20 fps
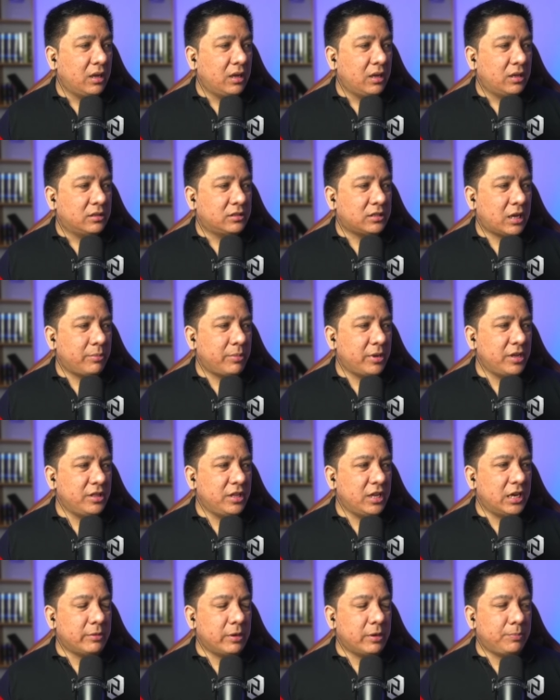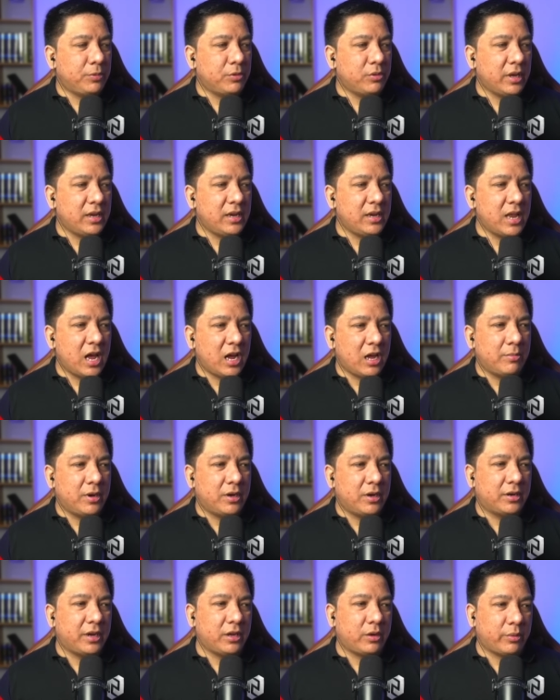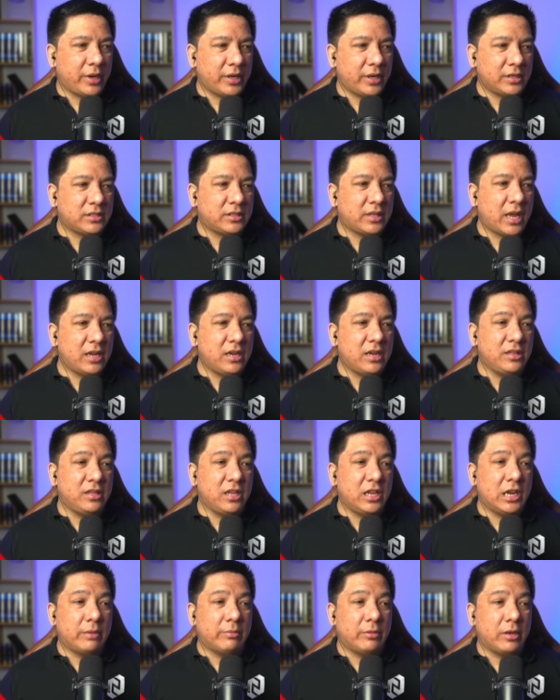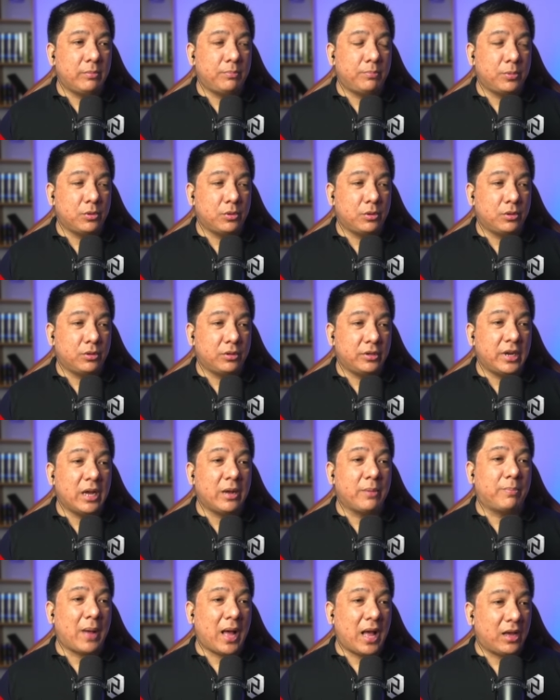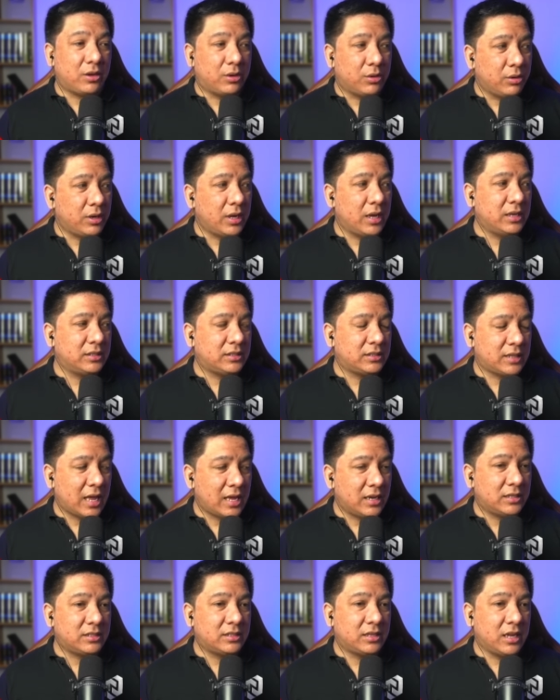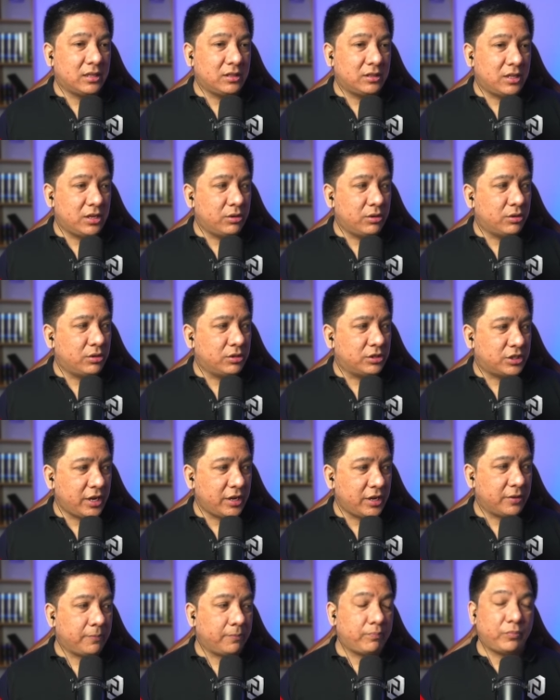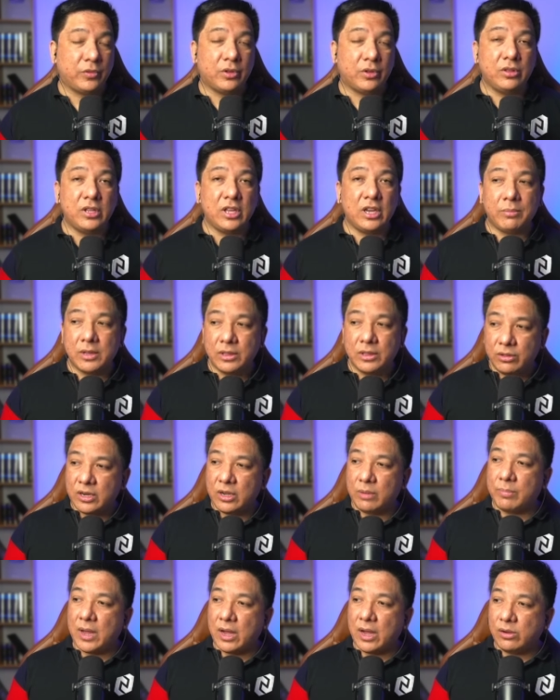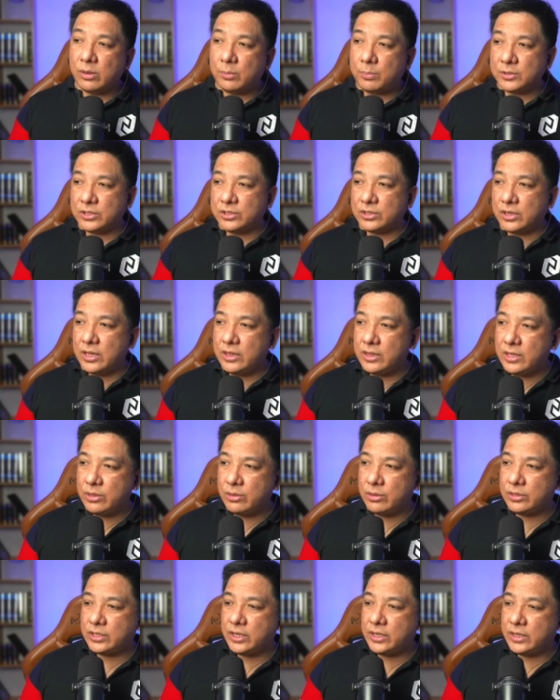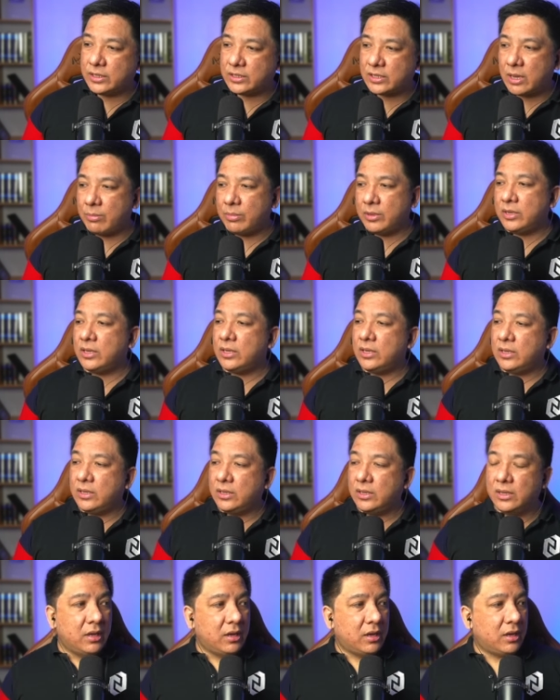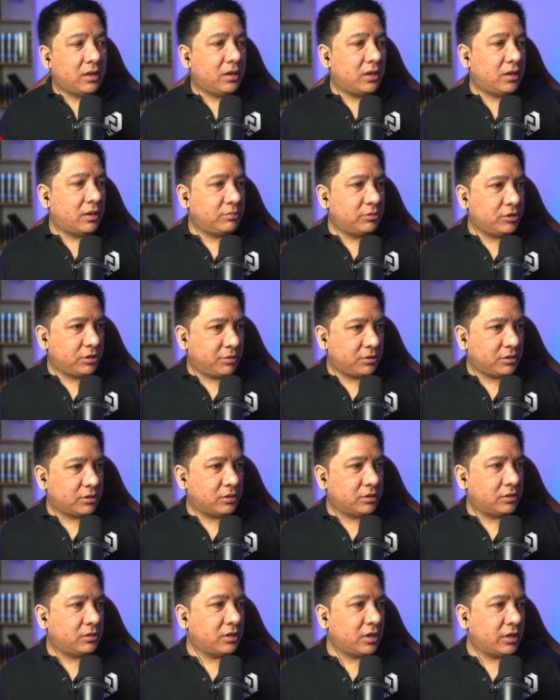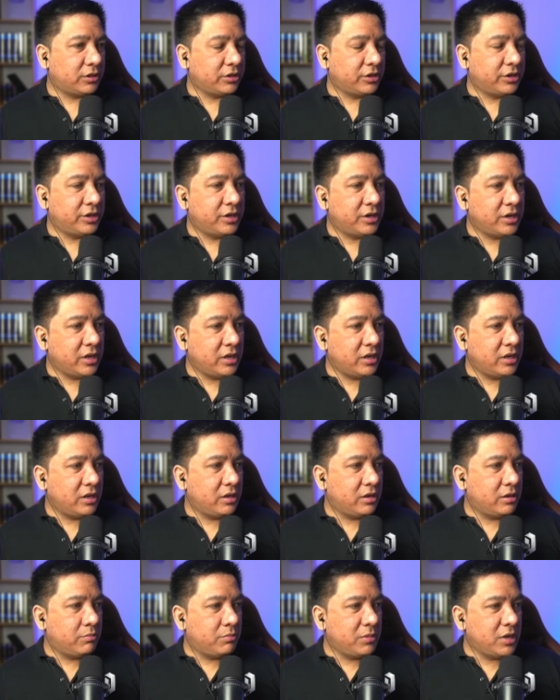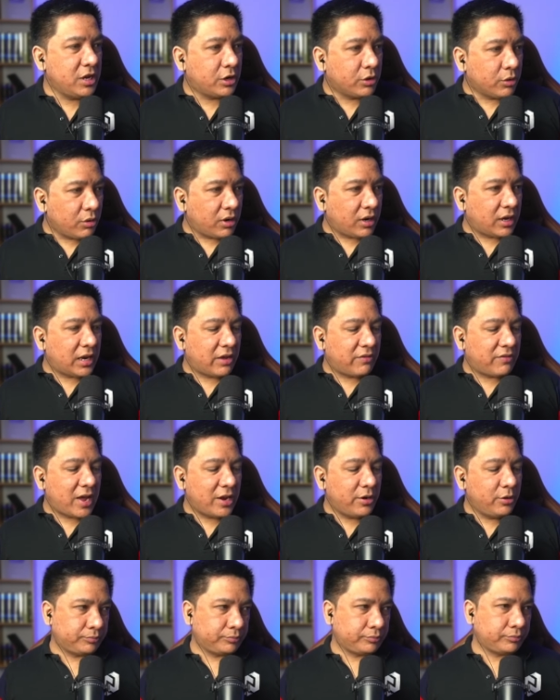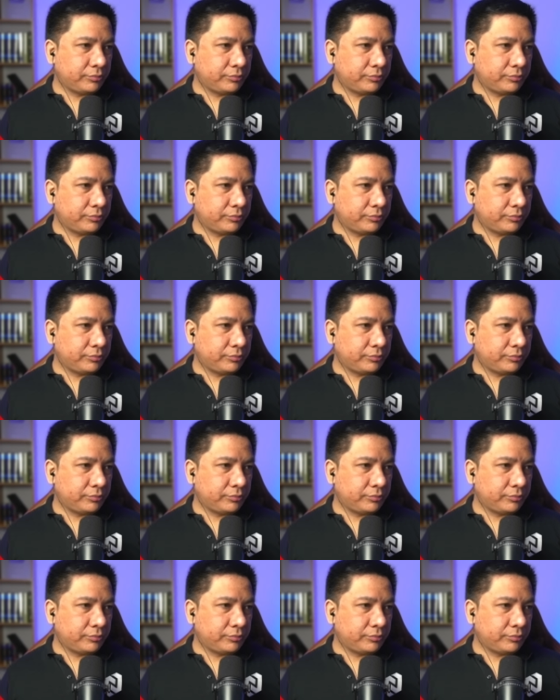Sabi, hindi naman po kailangan mag-request dahil hindi naman po nagbago ang stance ng DOJ. Hindi naman daw nagbago ang posisyon ng DOJ, eh, sabi ni, uh, sino ba to? Attorney Miko Clavano.